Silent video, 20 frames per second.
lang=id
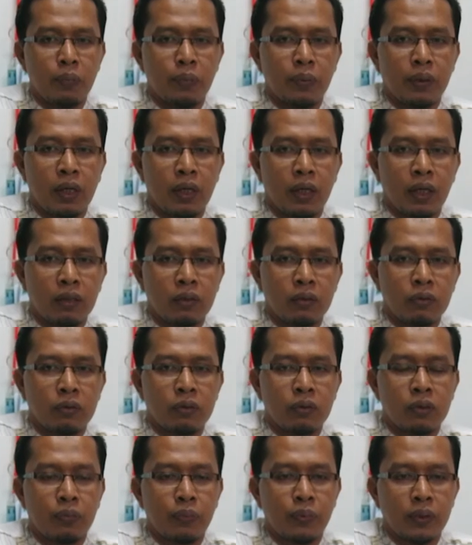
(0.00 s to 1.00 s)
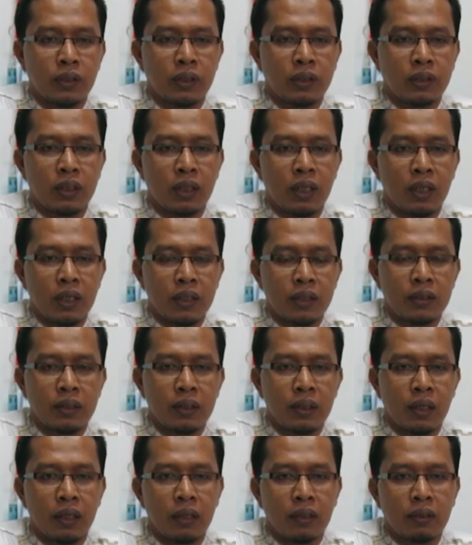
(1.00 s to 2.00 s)
Peternakan Universitas Andalas
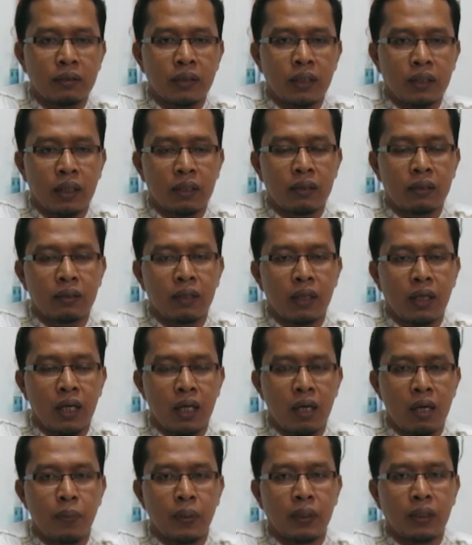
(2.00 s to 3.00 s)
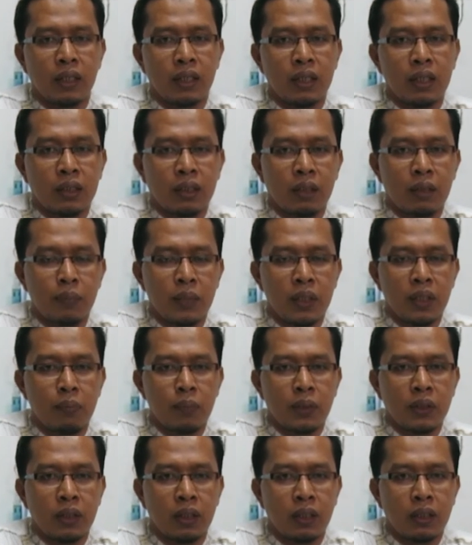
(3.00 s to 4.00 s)
dengan catat dengan harapan tadi kami ingin
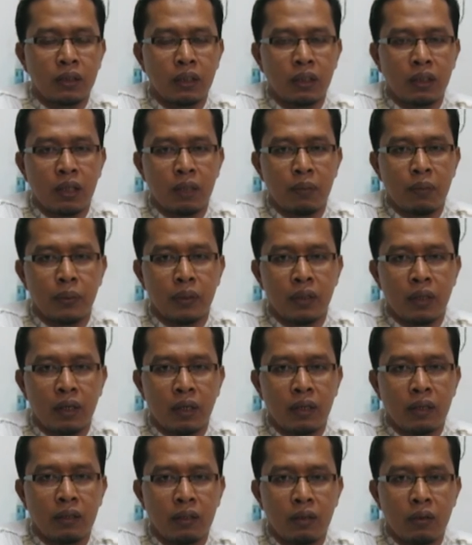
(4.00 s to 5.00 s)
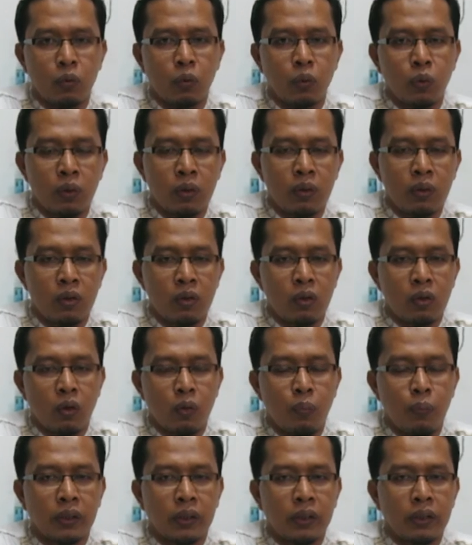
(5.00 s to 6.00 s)
memastikan sarjana peternakan yang unggul,
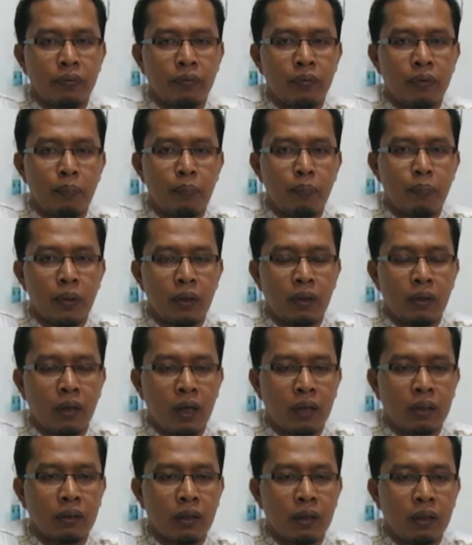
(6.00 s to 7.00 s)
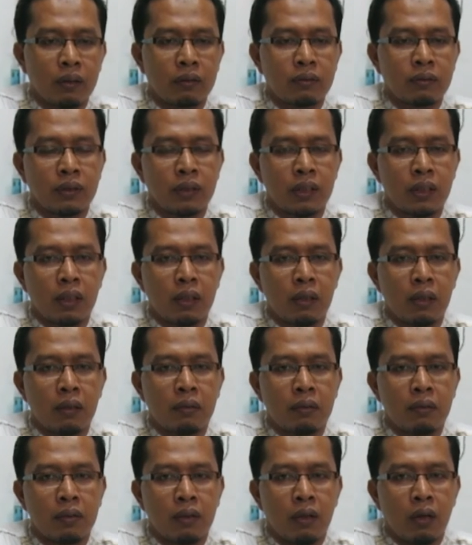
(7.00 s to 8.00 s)
kompetitif dan berkarakter sehingga
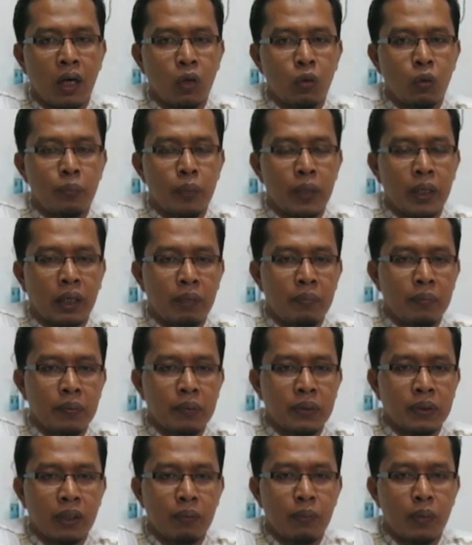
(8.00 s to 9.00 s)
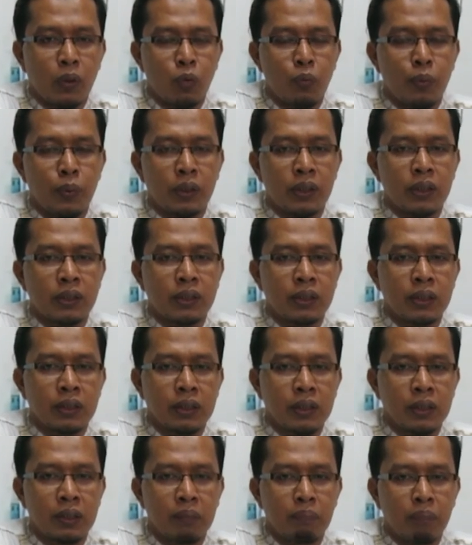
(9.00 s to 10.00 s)
alumni kami bisa berkompetisi
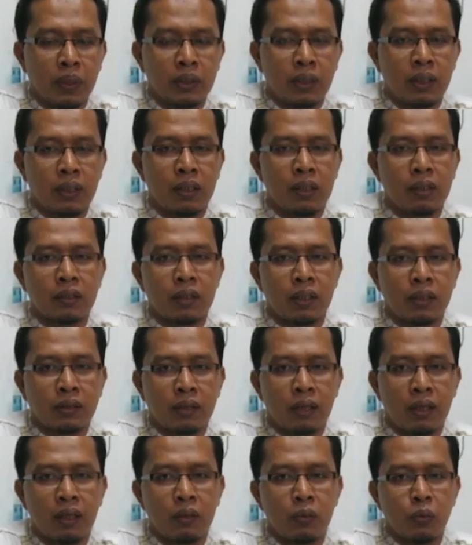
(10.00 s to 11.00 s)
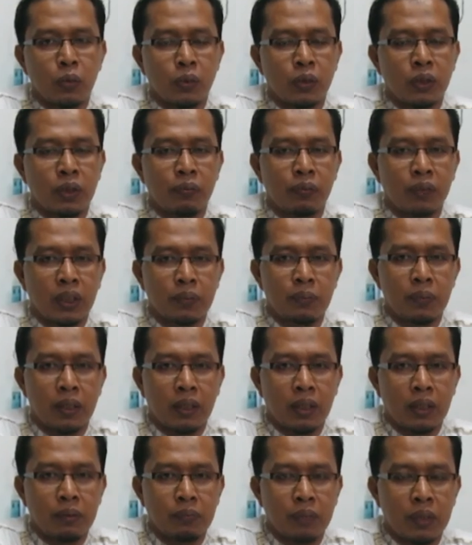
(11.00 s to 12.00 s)
di pasar kerja setelah lulus Universitas
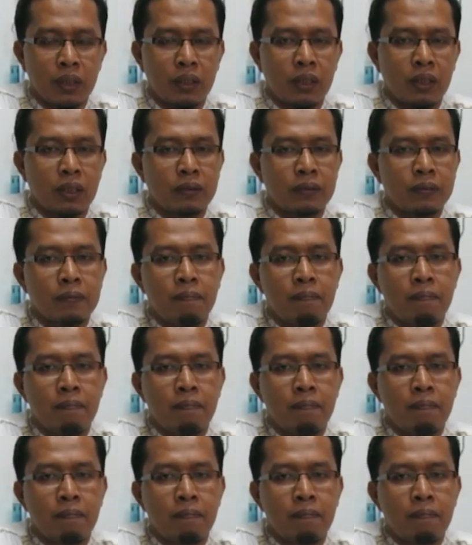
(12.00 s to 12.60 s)
Pendidikan Andalas.